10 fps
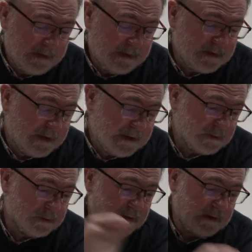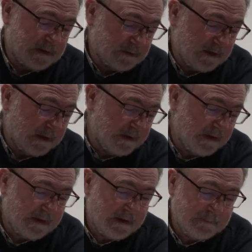En este caso, en el caso de Camin
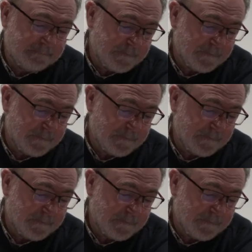Real,